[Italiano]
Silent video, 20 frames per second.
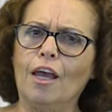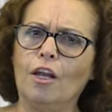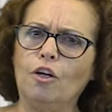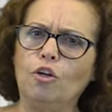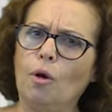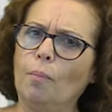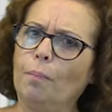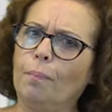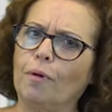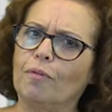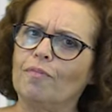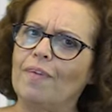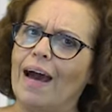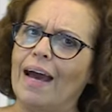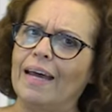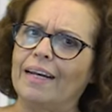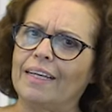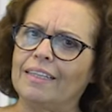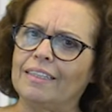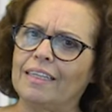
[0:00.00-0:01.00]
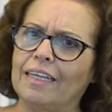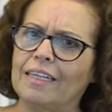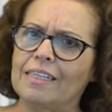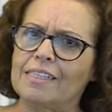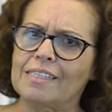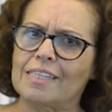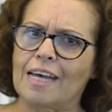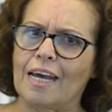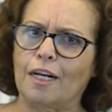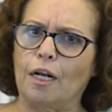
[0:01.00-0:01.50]
Non provare ad
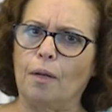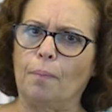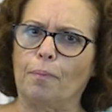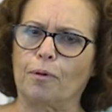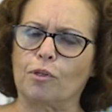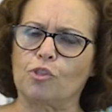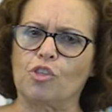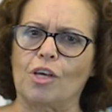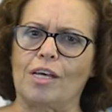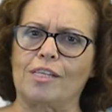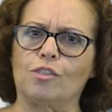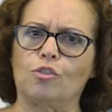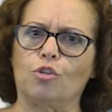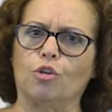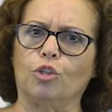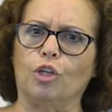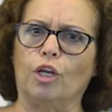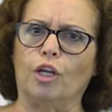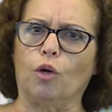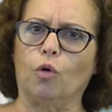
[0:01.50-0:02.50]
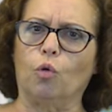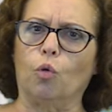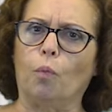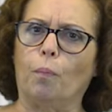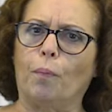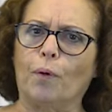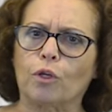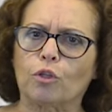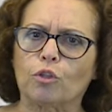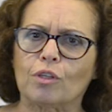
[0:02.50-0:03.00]
iniziare il processo di
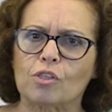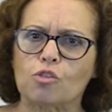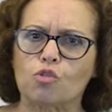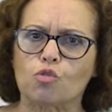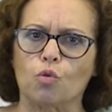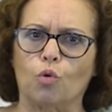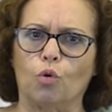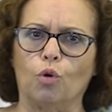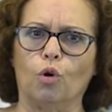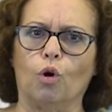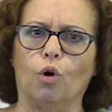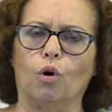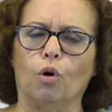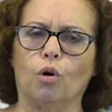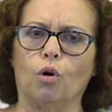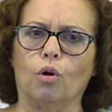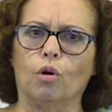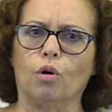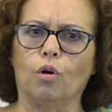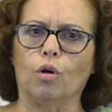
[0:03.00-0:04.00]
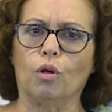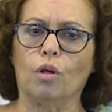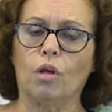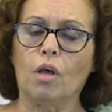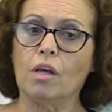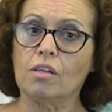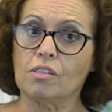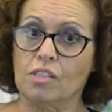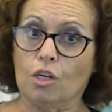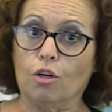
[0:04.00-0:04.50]
recupero da solo.
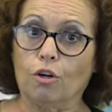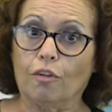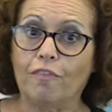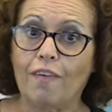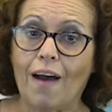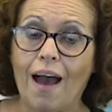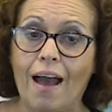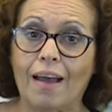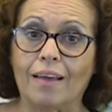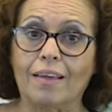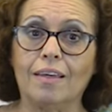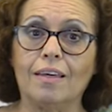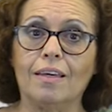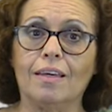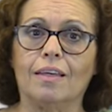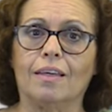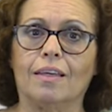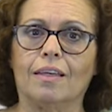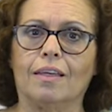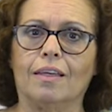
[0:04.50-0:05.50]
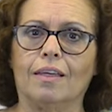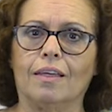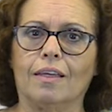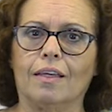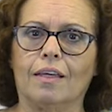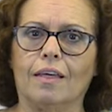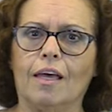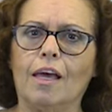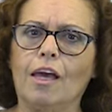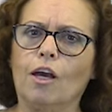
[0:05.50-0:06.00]
Se lo fai,
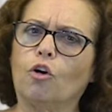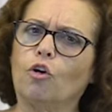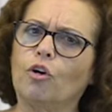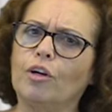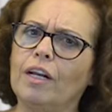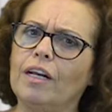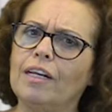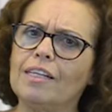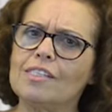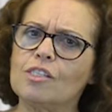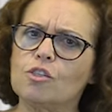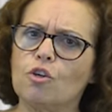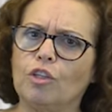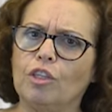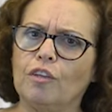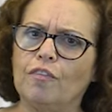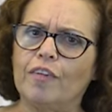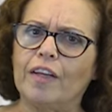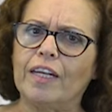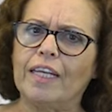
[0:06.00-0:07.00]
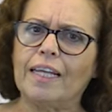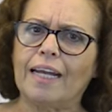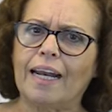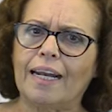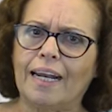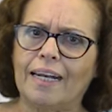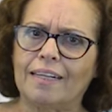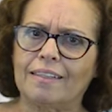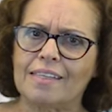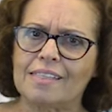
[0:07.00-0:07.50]
corri il rischio di finire
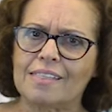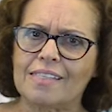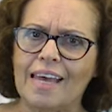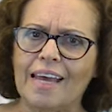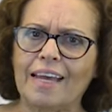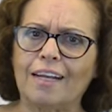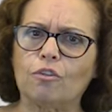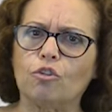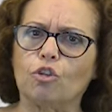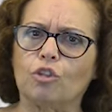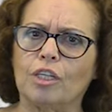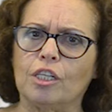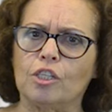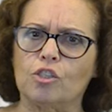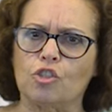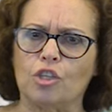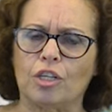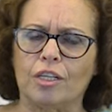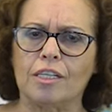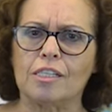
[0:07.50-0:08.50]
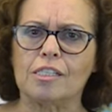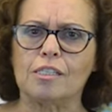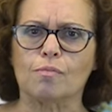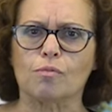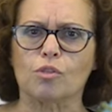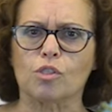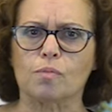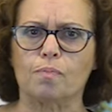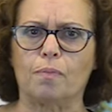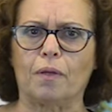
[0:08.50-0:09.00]
nel deserto del
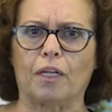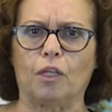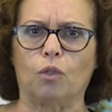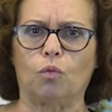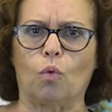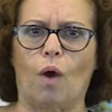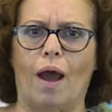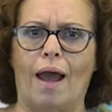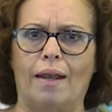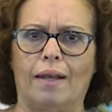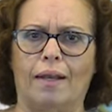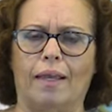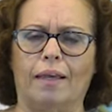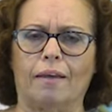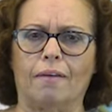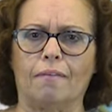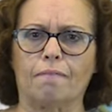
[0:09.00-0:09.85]
cinismo spirituale.